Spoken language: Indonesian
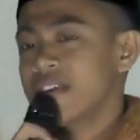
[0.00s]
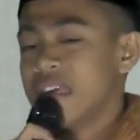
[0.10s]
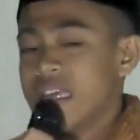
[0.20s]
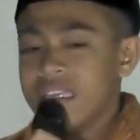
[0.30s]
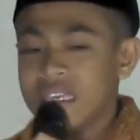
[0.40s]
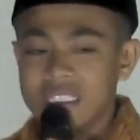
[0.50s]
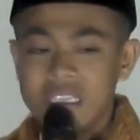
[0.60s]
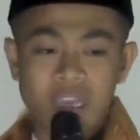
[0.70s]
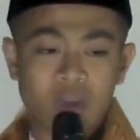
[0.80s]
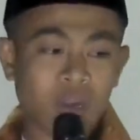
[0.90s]
Yang saya
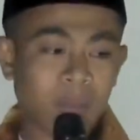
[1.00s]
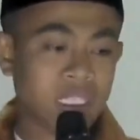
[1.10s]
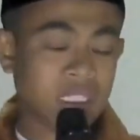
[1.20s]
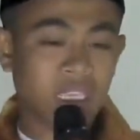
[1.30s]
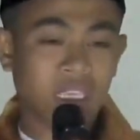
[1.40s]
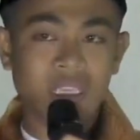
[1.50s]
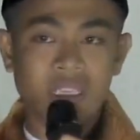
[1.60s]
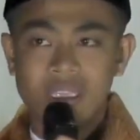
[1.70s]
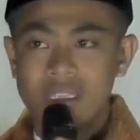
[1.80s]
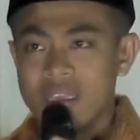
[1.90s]
hormati
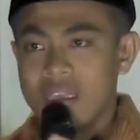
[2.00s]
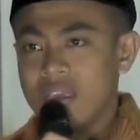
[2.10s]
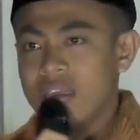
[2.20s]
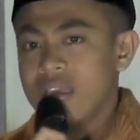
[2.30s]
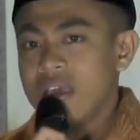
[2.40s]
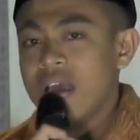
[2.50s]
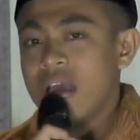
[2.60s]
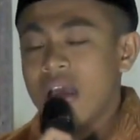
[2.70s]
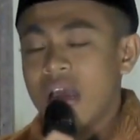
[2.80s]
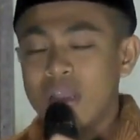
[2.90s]

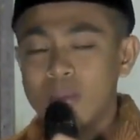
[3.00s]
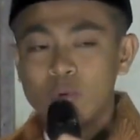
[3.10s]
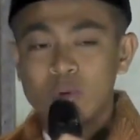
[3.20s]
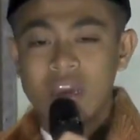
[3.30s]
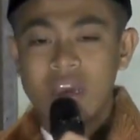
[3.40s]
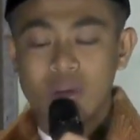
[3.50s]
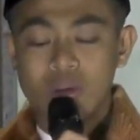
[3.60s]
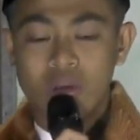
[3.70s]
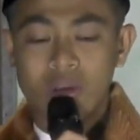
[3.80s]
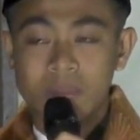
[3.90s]

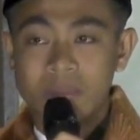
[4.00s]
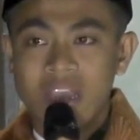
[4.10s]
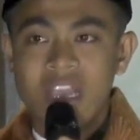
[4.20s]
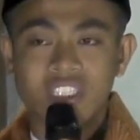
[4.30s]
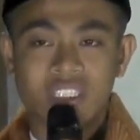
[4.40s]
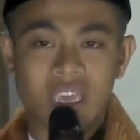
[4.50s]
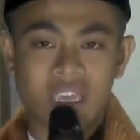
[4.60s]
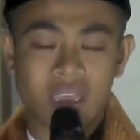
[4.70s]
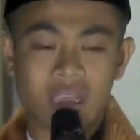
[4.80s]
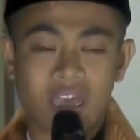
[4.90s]
Al-Mukarram al
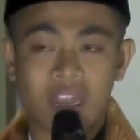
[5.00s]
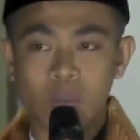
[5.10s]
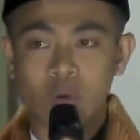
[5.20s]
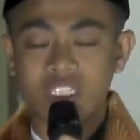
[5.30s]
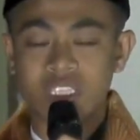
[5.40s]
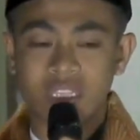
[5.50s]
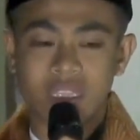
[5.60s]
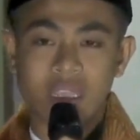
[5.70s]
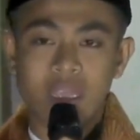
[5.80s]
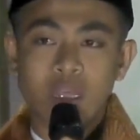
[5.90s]
Al-Mursid
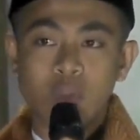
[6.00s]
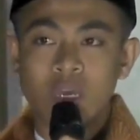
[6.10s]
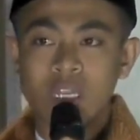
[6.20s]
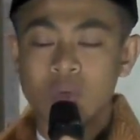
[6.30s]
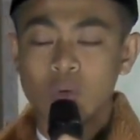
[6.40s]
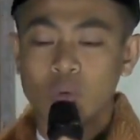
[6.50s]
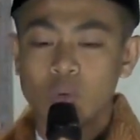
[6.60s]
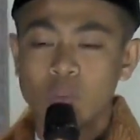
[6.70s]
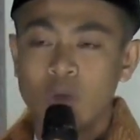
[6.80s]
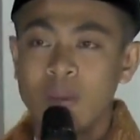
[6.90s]
Tuan
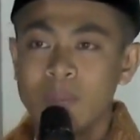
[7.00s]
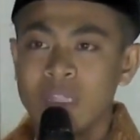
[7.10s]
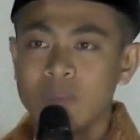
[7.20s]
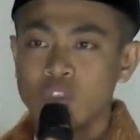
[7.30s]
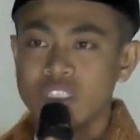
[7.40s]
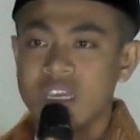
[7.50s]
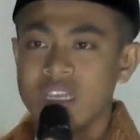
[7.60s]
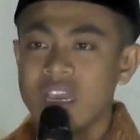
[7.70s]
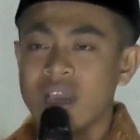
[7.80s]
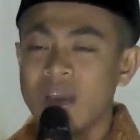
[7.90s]
Guru Muhammad
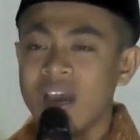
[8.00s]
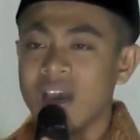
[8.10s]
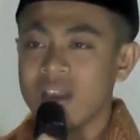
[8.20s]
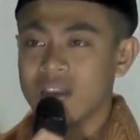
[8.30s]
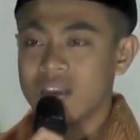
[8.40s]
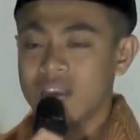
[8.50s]
Mustiadi Abhar